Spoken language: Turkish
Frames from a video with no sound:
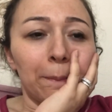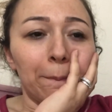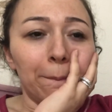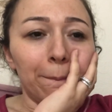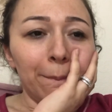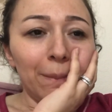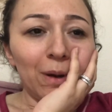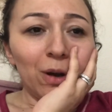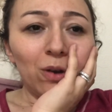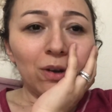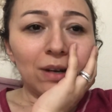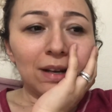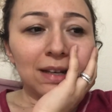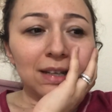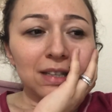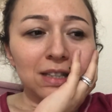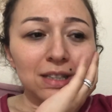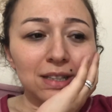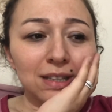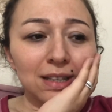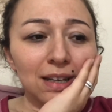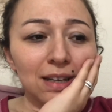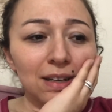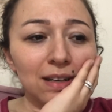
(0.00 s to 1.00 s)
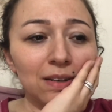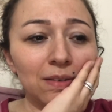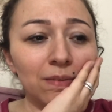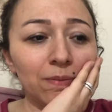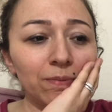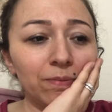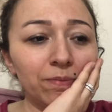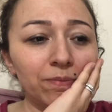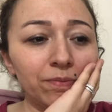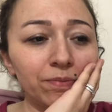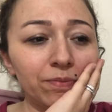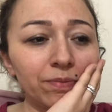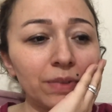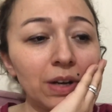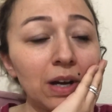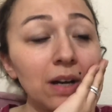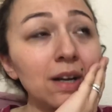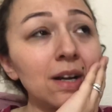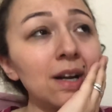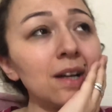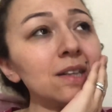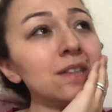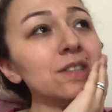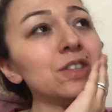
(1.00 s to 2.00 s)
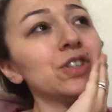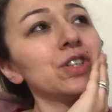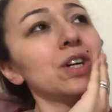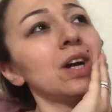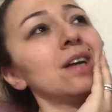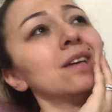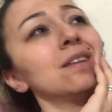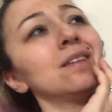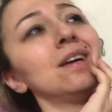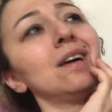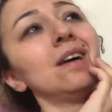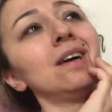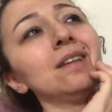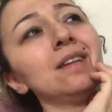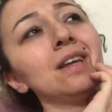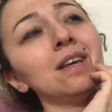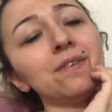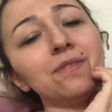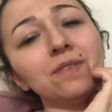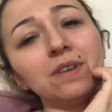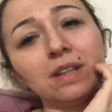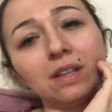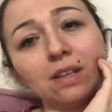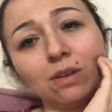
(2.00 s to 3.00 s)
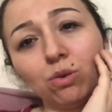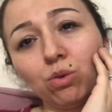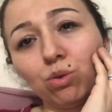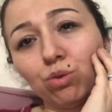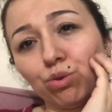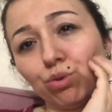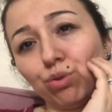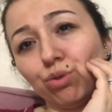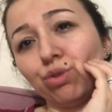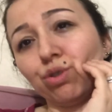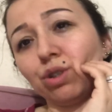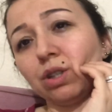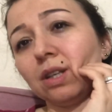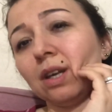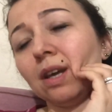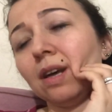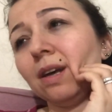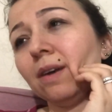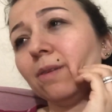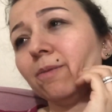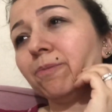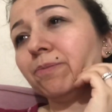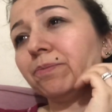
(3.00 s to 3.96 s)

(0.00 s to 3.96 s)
Böyle işte Hakan dışarıda, Defne de yürüyüşte.